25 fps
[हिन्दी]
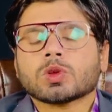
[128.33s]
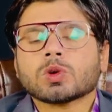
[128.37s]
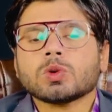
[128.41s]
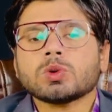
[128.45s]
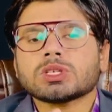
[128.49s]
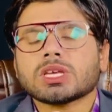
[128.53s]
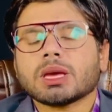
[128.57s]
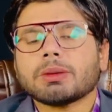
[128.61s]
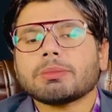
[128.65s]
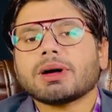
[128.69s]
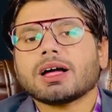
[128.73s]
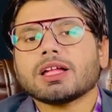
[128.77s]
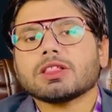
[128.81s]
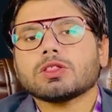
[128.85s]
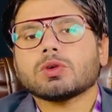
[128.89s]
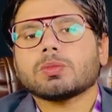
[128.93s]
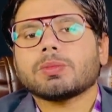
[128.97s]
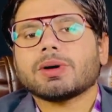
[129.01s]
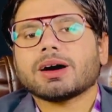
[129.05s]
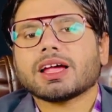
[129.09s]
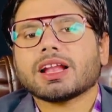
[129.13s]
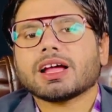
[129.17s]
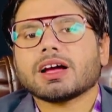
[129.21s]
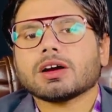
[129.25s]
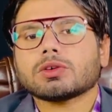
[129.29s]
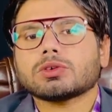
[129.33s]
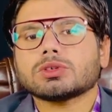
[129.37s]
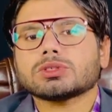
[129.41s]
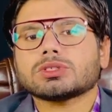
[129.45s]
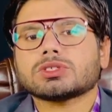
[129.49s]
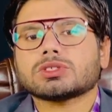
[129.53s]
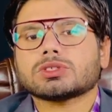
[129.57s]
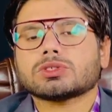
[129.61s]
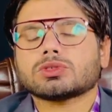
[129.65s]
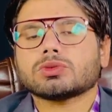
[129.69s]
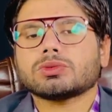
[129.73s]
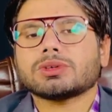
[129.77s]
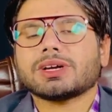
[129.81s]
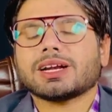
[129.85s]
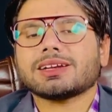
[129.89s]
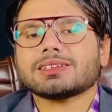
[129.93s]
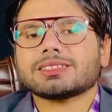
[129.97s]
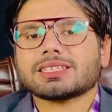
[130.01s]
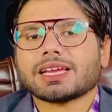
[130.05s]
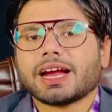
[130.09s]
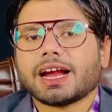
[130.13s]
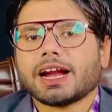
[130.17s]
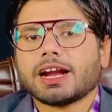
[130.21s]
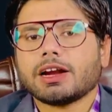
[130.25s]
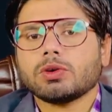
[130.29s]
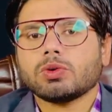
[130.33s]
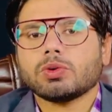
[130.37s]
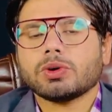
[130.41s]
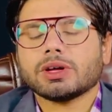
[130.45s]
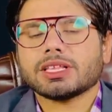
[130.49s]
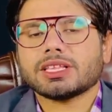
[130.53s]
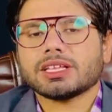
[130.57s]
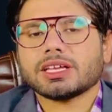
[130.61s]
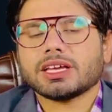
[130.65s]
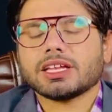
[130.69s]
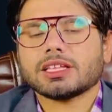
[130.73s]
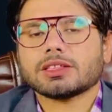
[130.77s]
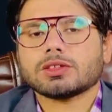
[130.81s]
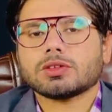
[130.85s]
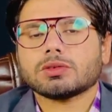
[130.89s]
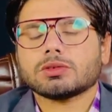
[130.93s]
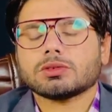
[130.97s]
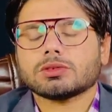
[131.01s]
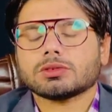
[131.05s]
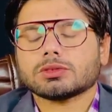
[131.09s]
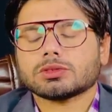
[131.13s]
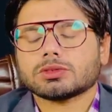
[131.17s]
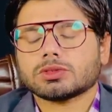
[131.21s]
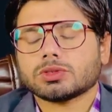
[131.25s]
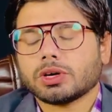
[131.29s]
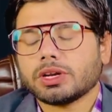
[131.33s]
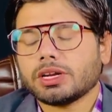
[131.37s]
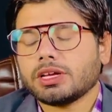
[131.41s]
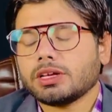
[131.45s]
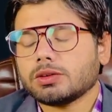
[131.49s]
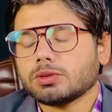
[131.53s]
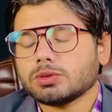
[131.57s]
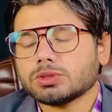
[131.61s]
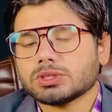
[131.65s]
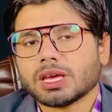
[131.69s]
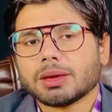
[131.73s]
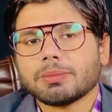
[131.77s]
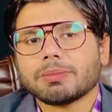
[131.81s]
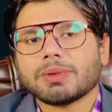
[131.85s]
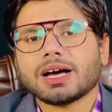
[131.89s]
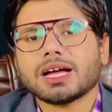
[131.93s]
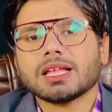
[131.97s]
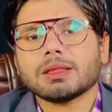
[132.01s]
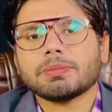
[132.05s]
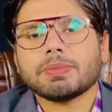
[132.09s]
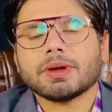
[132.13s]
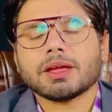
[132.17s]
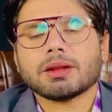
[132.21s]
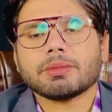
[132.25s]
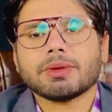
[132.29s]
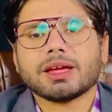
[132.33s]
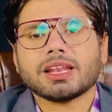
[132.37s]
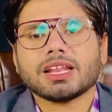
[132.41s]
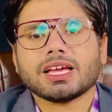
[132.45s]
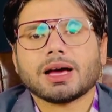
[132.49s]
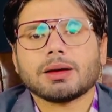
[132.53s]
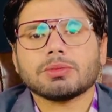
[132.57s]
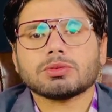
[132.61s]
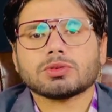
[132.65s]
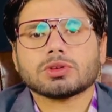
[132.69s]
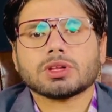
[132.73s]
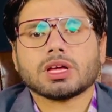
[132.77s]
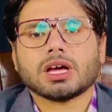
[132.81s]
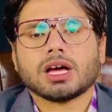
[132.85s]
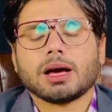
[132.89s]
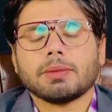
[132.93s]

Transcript: उसके बाद दोबारा कुछ स्टूडेंट्स ऐड हुए थे तो सॉरी उसके बाद फिर मैंने आप